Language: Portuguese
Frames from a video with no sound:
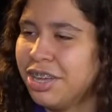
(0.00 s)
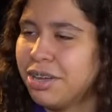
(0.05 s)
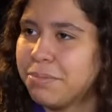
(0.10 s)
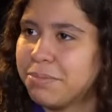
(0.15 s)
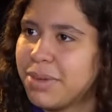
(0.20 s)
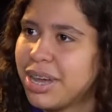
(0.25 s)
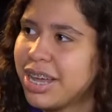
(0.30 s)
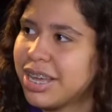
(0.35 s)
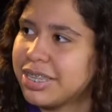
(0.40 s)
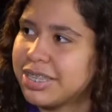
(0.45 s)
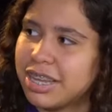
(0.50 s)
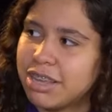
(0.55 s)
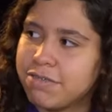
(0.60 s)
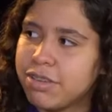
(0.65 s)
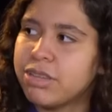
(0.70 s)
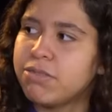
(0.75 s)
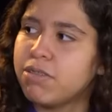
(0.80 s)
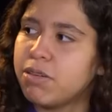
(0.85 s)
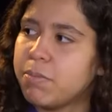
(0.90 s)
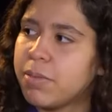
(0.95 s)
Mas,
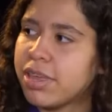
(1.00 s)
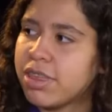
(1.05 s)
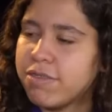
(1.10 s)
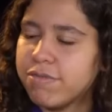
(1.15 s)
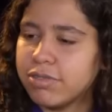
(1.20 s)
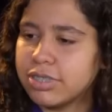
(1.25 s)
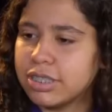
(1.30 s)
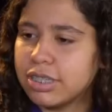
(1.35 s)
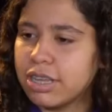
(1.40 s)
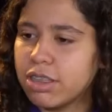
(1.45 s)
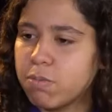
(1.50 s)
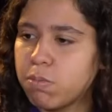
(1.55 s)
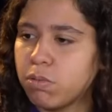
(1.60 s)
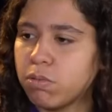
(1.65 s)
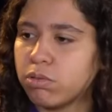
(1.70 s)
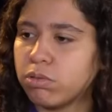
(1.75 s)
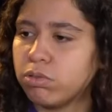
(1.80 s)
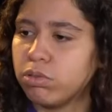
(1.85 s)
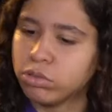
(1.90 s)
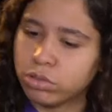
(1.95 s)
eventualmente, você,
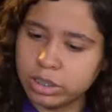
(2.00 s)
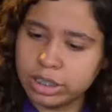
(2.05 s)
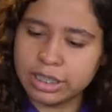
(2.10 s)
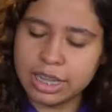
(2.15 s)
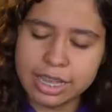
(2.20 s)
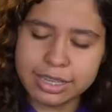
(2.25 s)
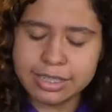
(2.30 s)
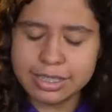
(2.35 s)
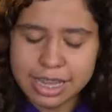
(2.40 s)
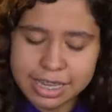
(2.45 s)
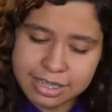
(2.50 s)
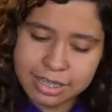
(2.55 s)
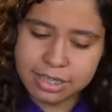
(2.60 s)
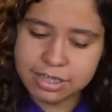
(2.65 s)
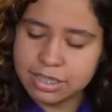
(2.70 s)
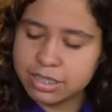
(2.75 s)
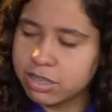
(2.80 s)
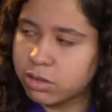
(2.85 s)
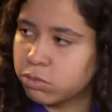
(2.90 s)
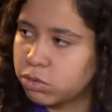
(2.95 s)
tipo, do, nessa
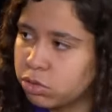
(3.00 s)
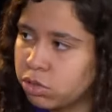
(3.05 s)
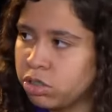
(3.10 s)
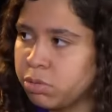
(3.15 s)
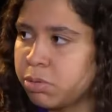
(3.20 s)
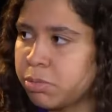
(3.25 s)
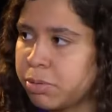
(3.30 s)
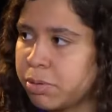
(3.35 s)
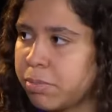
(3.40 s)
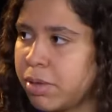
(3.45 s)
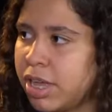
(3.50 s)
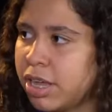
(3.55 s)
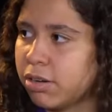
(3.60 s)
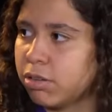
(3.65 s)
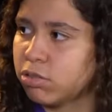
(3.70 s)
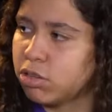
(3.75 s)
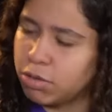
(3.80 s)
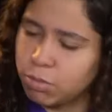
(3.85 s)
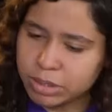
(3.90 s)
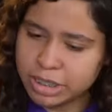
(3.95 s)
transição do nono pro primeiro,
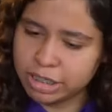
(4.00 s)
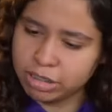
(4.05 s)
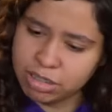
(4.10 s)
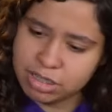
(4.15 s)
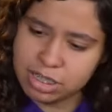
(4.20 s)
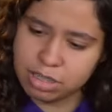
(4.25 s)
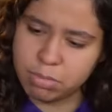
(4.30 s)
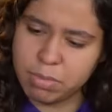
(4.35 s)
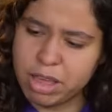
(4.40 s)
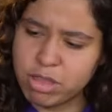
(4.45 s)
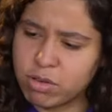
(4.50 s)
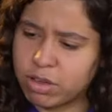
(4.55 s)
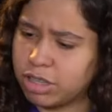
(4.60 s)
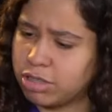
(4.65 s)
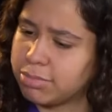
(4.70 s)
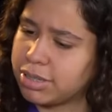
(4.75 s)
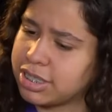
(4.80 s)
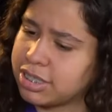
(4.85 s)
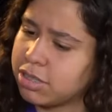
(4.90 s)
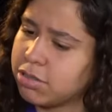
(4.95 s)
assim no ensino médio aqui
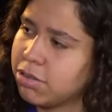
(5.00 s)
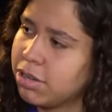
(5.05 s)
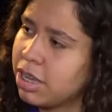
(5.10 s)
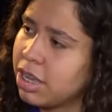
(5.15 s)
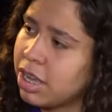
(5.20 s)
no Brasil,